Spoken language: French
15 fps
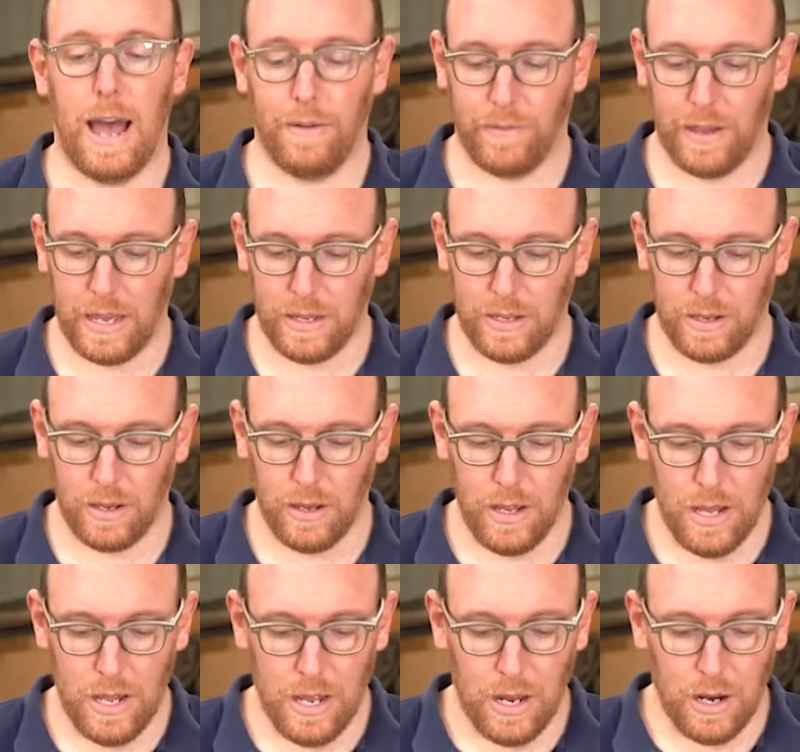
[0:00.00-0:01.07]
avec
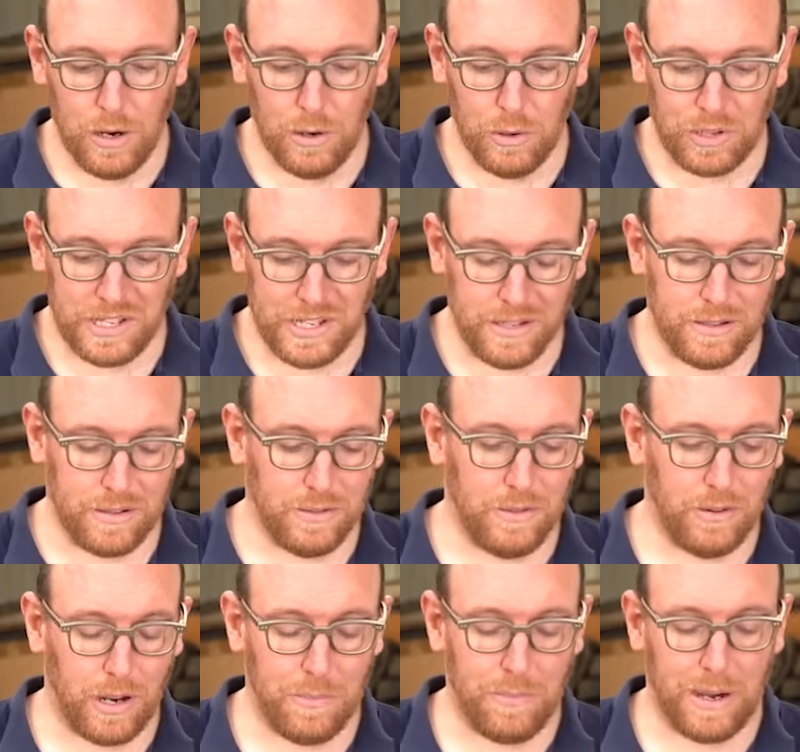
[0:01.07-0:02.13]
le kit
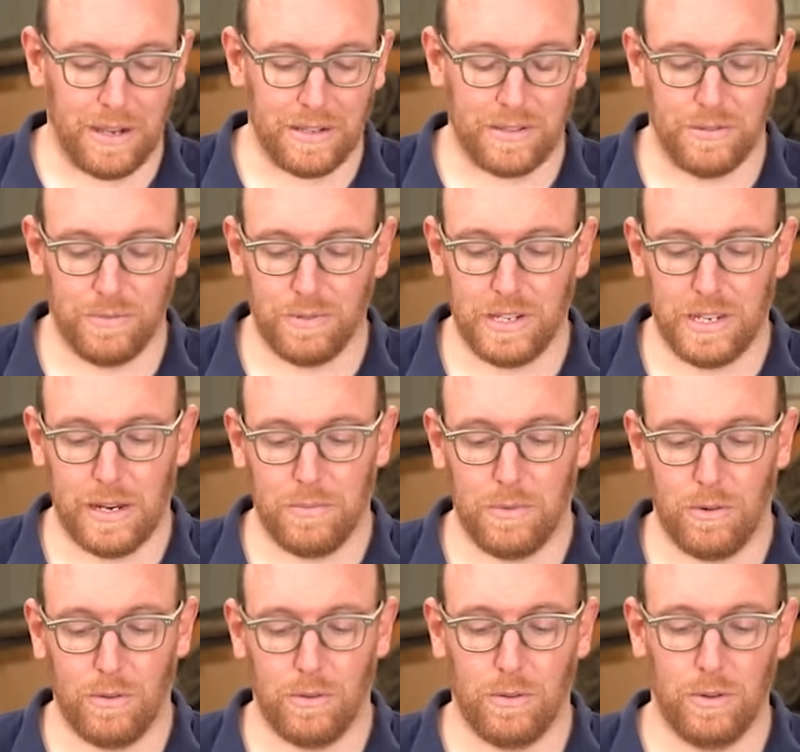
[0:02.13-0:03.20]
de réparation
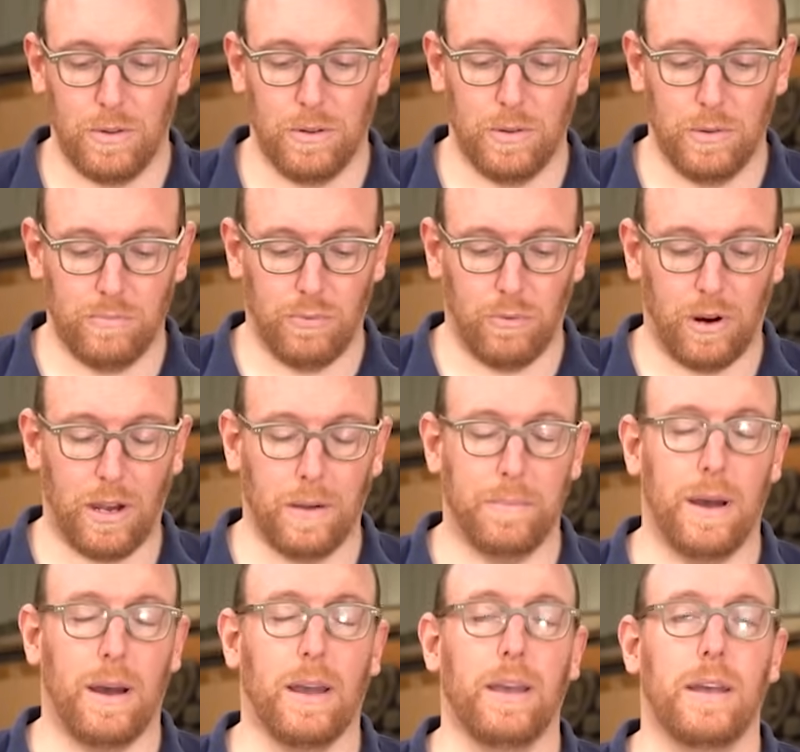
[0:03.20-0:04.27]
également euh, pour
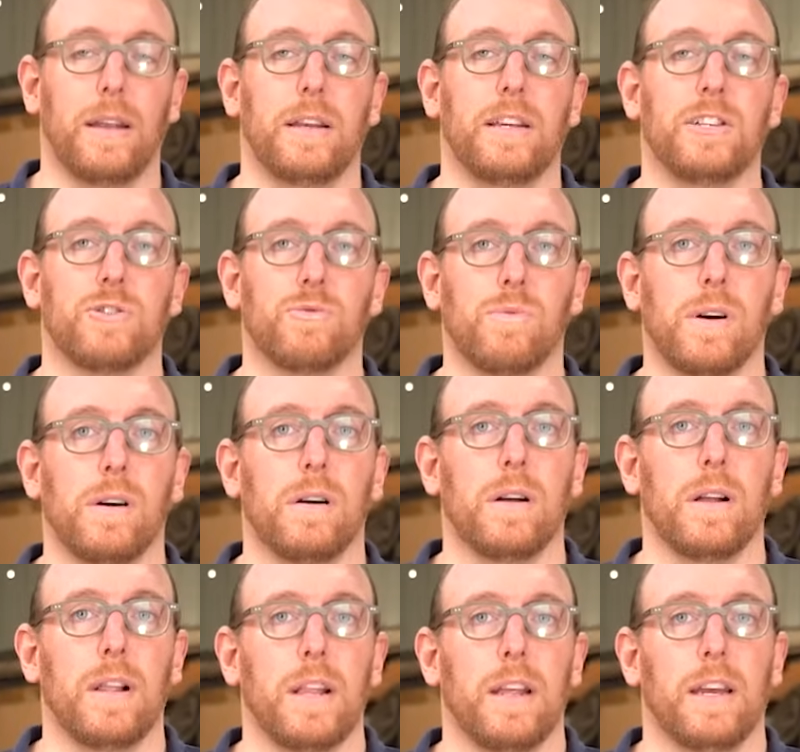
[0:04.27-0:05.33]
réparer les joints
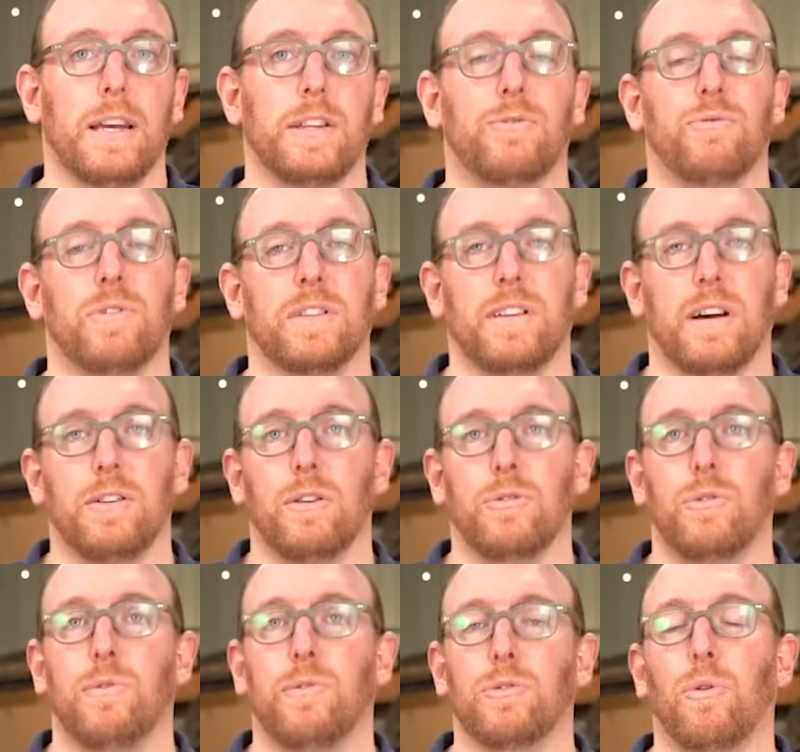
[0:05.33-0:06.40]
et tout l'intérieur
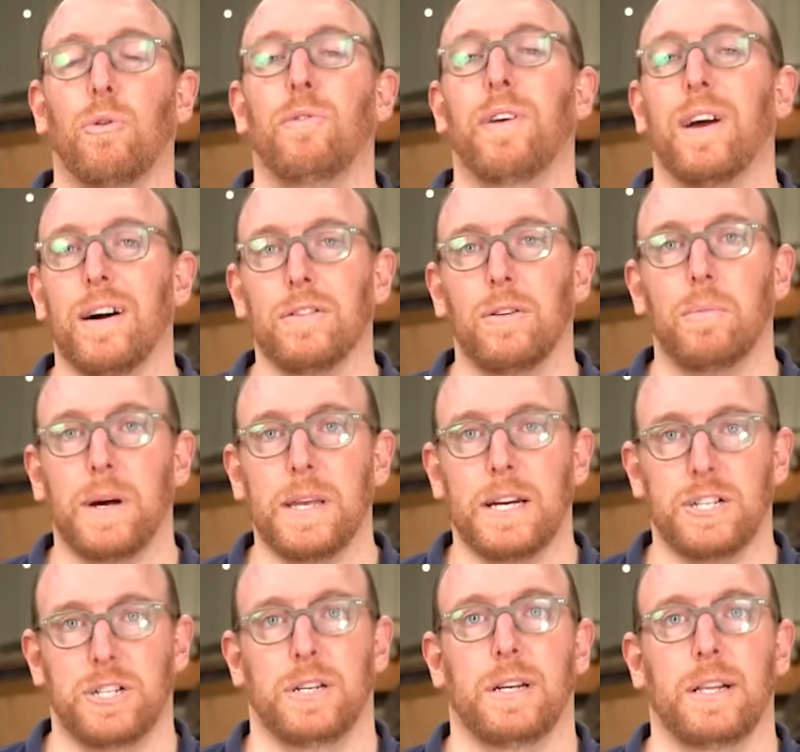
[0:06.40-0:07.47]
de votre vérin
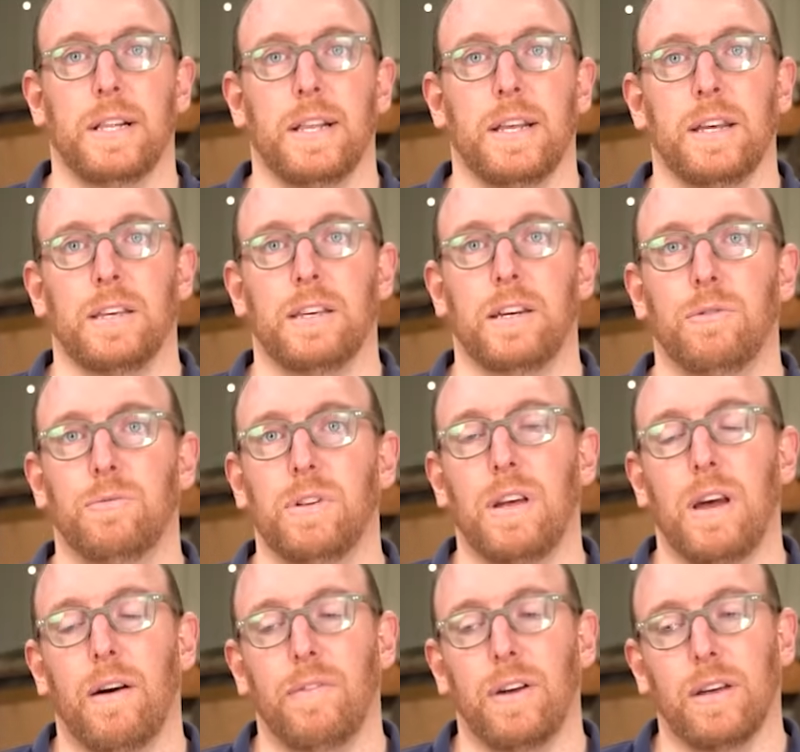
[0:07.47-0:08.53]
d'embrayage qui
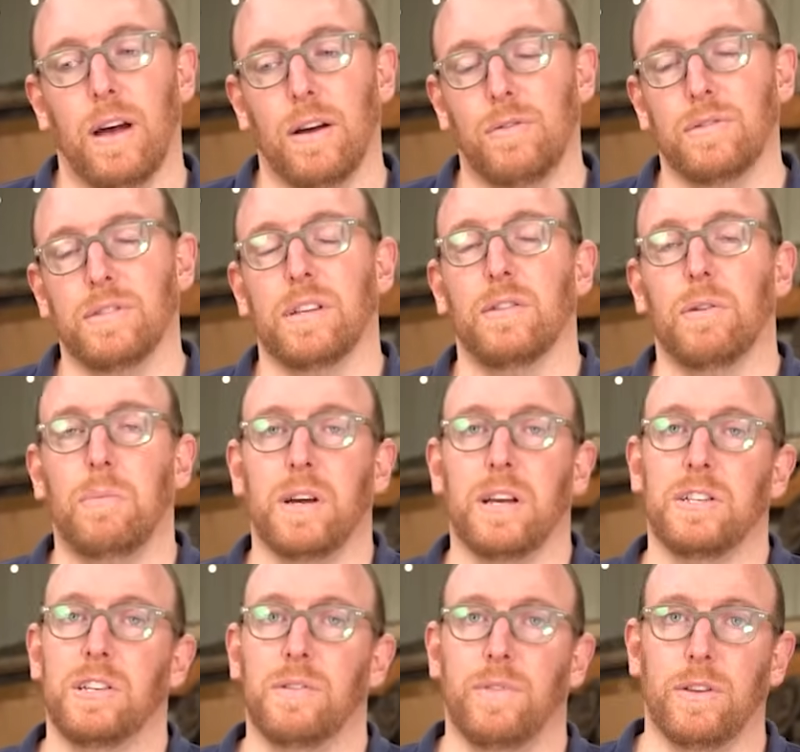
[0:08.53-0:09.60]
lui, avec, à cause d'un
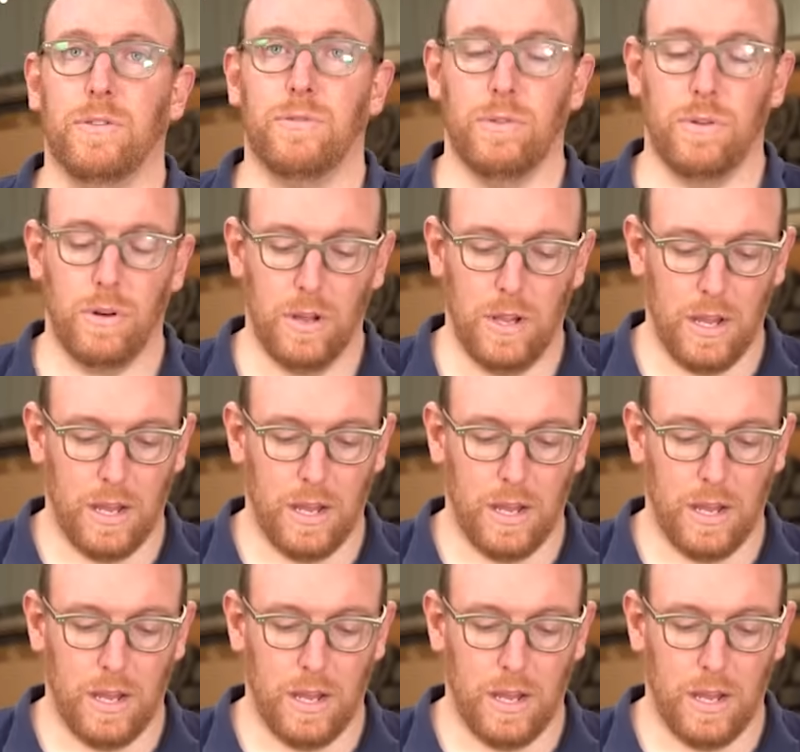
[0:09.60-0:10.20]
embrayage défectueux,